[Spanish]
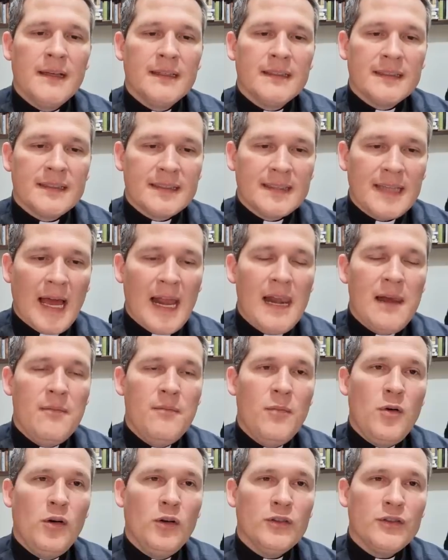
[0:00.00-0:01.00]

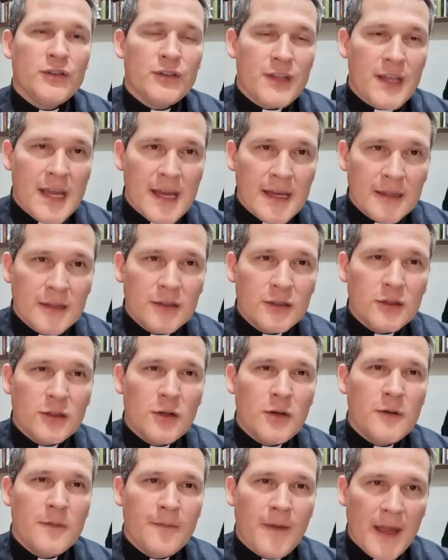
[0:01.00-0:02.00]
Salmo
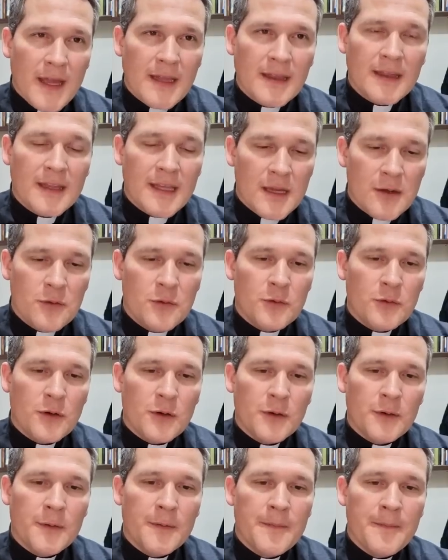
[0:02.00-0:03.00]

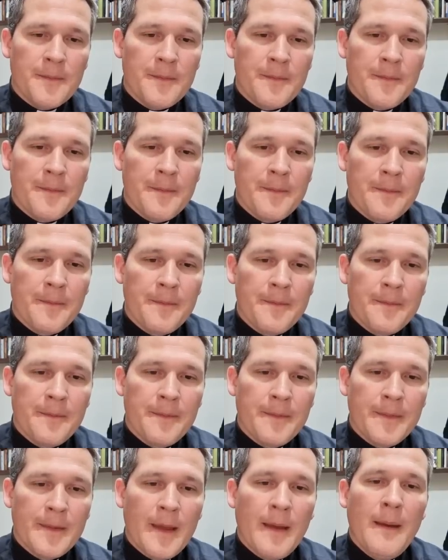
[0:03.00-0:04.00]
121.
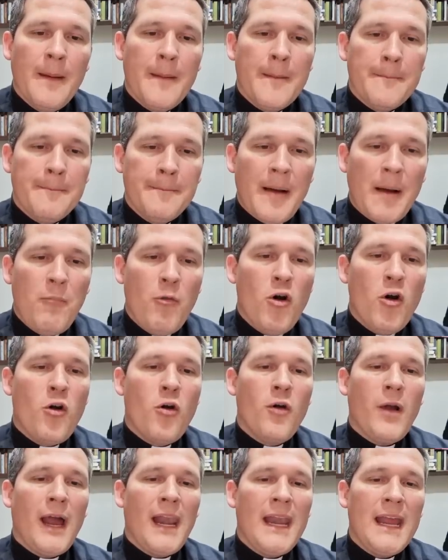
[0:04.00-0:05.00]
Vamos
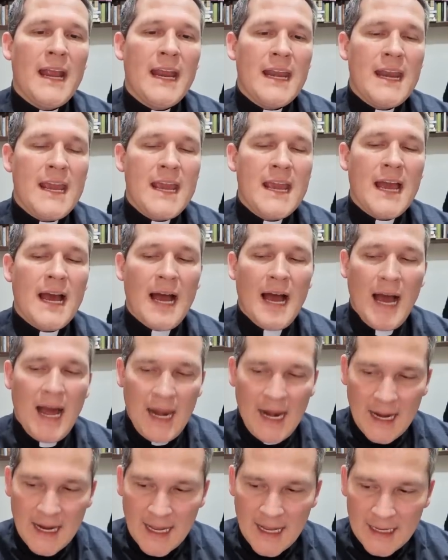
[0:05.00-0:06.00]
con alegría a
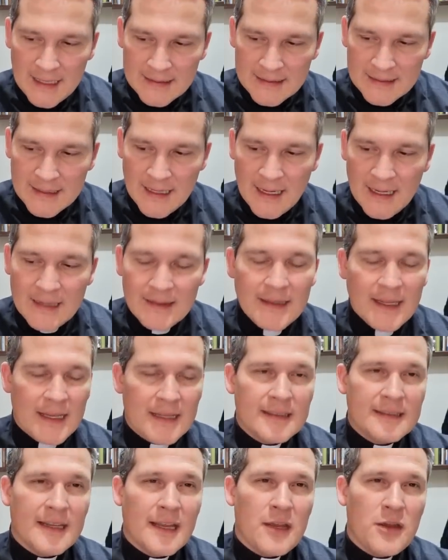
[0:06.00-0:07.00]
la casa
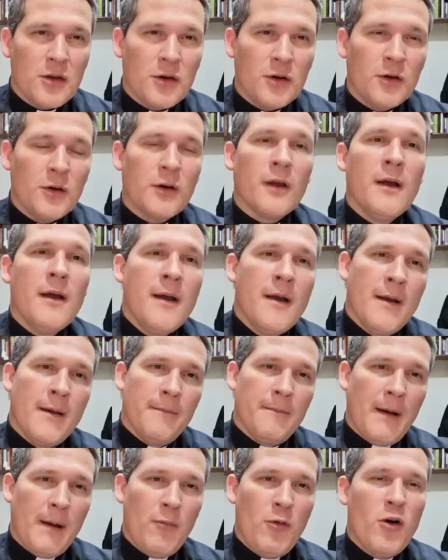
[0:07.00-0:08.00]
del Señor.
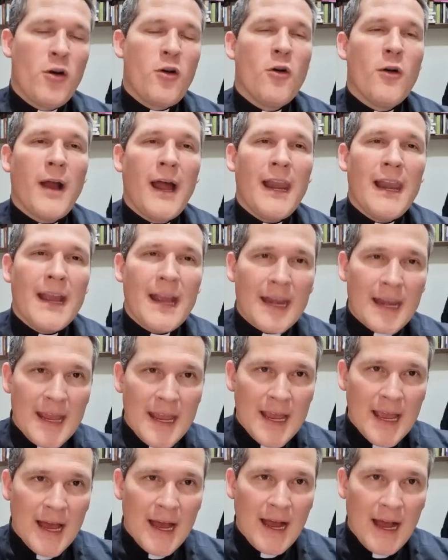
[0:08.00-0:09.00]
Vamos con
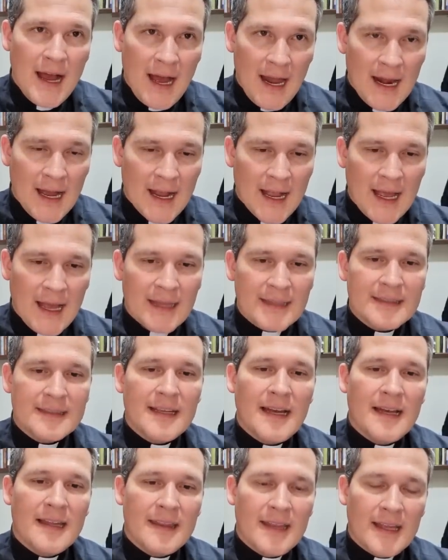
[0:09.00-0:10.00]
alegría a la
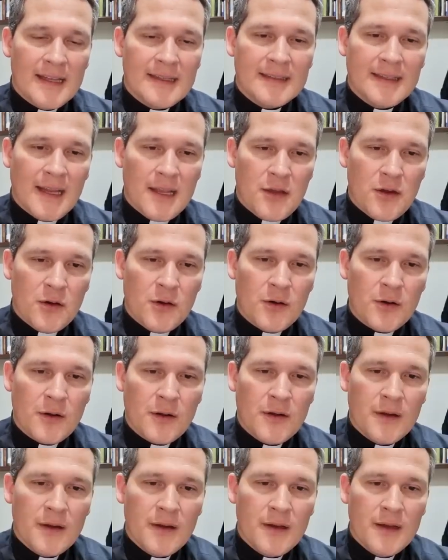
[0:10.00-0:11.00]
casa del Señor.